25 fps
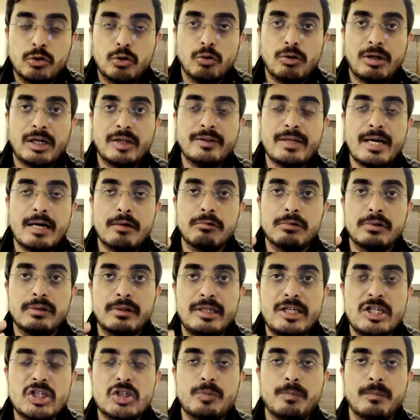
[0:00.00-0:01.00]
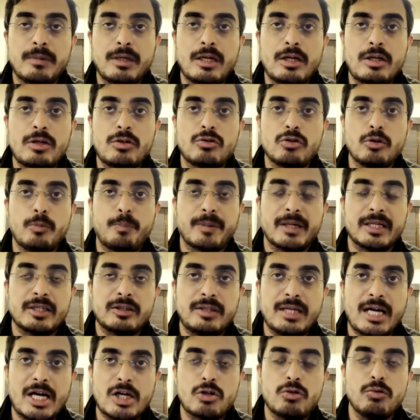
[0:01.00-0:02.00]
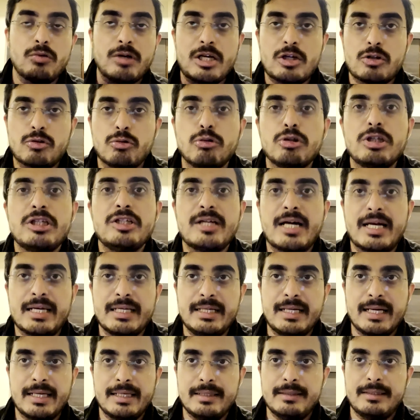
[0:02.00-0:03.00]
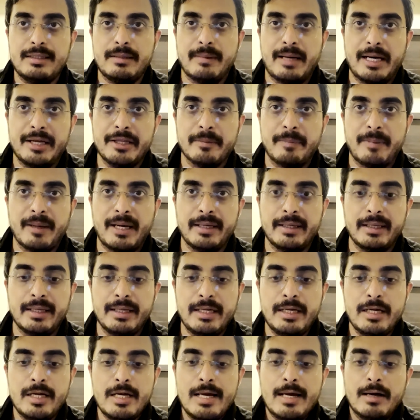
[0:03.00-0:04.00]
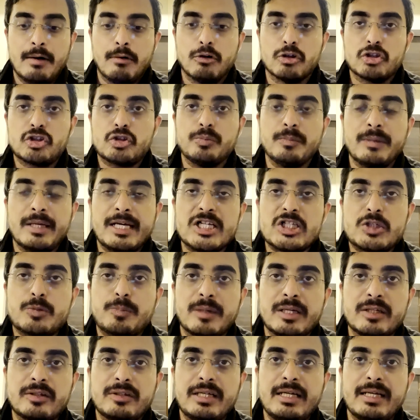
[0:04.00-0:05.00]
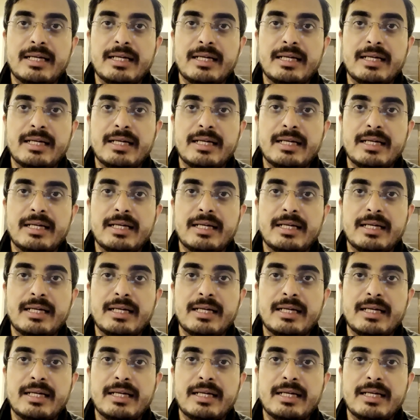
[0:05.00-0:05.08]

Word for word: 2019 में जो प्रत्याशियों की सूची जारी करी थी भाजपा ने उसमें स्मृति